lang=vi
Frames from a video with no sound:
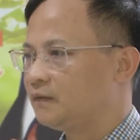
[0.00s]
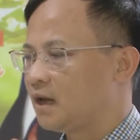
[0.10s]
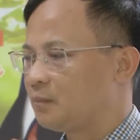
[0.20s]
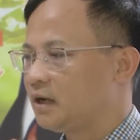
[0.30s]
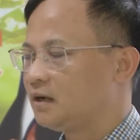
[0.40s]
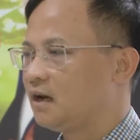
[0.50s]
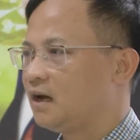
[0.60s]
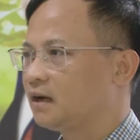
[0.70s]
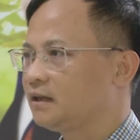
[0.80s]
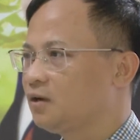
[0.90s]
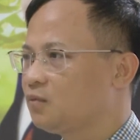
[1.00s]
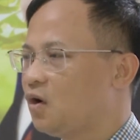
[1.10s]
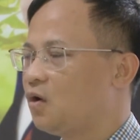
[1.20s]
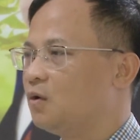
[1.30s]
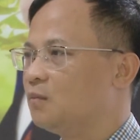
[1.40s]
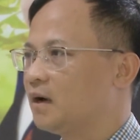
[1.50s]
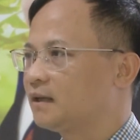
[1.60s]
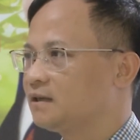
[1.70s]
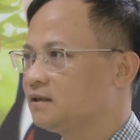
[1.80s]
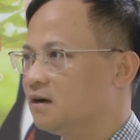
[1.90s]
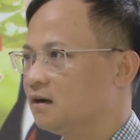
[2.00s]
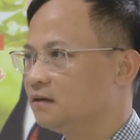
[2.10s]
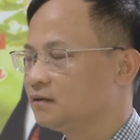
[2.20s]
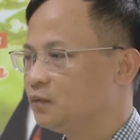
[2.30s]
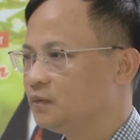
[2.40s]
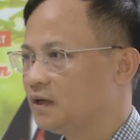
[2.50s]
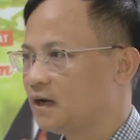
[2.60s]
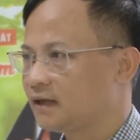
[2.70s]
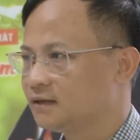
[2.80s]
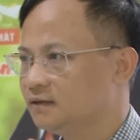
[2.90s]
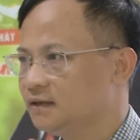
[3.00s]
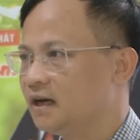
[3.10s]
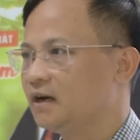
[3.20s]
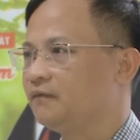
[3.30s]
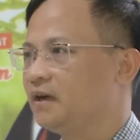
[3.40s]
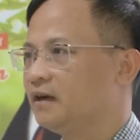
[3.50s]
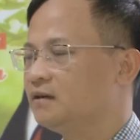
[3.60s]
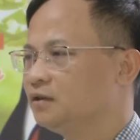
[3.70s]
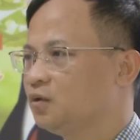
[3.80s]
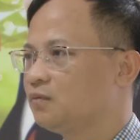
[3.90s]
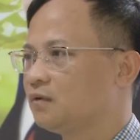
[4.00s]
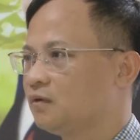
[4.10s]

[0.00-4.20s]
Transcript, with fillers: và đặc biệt là cái tốc độ mà tăng trưởng cũng như là cái dư địa về ứng dụng